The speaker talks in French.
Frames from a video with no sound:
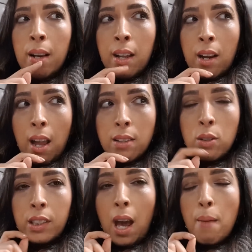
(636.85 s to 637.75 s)
Les
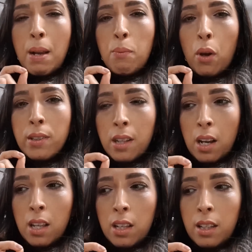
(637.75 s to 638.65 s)
glaces caramel beurre
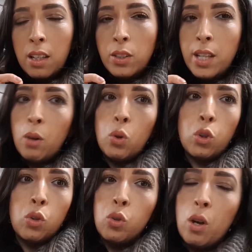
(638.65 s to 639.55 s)
salé et yaourt
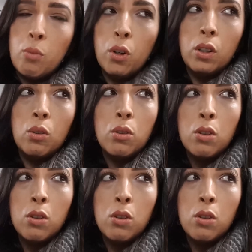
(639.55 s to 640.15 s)
de Amorino.